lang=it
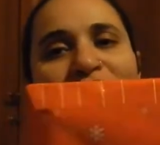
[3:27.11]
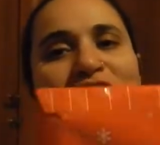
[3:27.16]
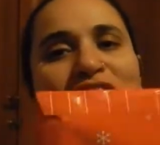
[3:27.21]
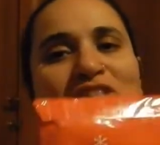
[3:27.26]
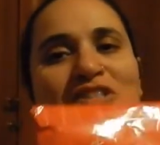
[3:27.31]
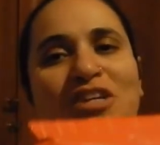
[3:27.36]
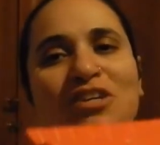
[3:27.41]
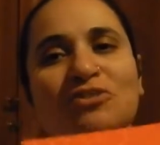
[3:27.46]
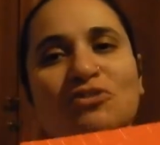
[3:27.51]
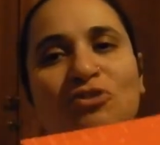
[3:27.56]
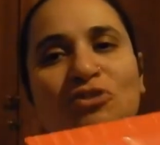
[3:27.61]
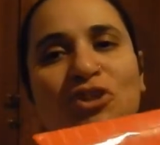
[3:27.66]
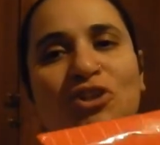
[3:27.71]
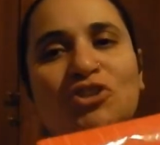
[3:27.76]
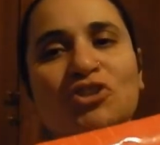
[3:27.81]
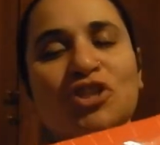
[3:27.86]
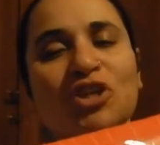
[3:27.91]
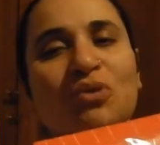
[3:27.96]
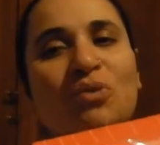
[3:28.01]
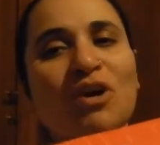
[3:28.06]
sento
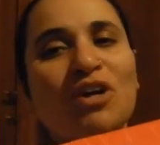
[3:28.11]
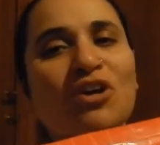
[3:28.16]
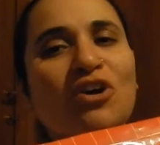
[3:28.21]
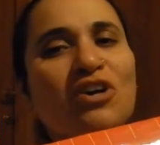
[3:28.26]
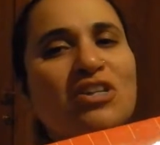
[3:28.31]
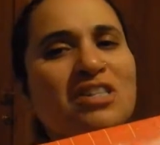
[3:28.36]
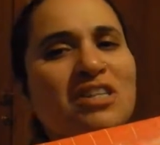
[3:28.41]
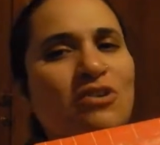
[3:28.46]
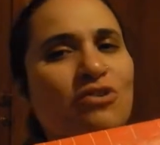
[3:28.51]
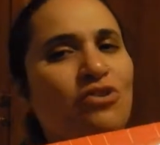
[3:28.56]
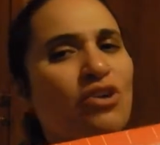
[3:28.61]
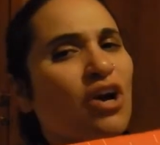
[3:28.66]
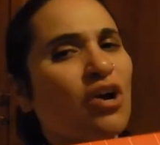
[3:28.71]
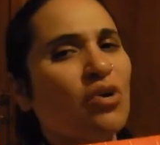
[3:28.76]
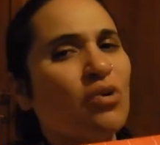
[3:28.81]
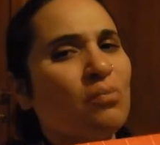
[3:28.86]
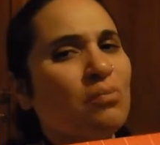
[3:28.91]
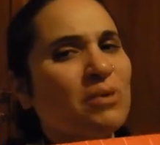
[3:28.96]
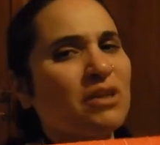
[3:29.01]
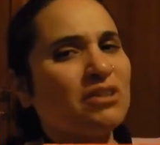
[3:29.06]
che c'è qualcosa con la
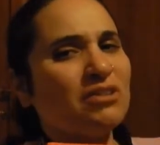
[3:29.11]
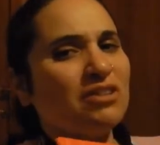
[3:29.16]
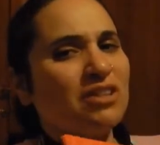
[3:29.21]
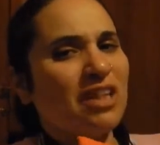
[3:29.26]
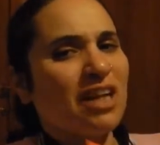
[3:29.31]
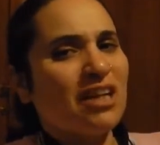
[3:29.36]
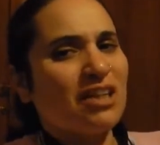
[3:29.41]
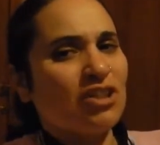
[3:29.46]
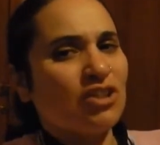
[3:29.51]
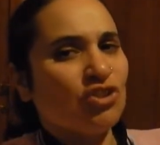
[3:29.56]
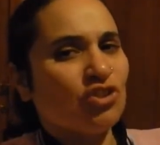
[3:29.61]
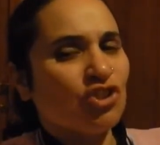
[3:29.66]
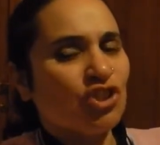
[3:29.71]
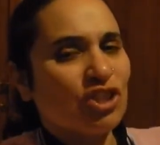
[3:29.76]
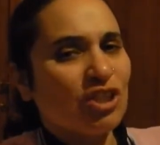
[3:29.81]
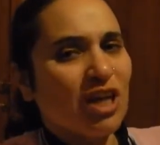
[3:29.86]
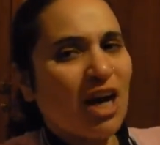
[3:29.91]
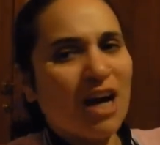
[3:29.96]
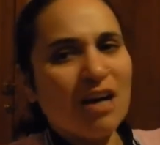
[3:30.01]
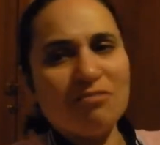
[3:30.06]
copertina
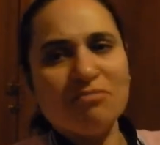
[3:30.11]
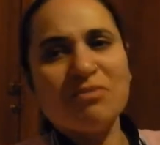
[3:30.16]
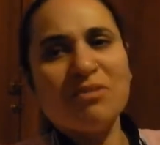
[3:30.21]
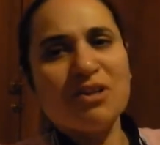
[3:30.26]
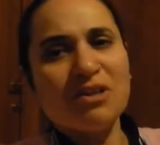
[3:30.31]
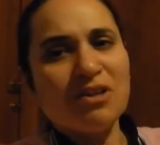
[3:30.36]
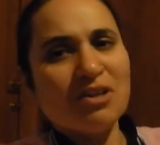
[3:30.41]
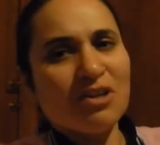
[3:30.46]
rigida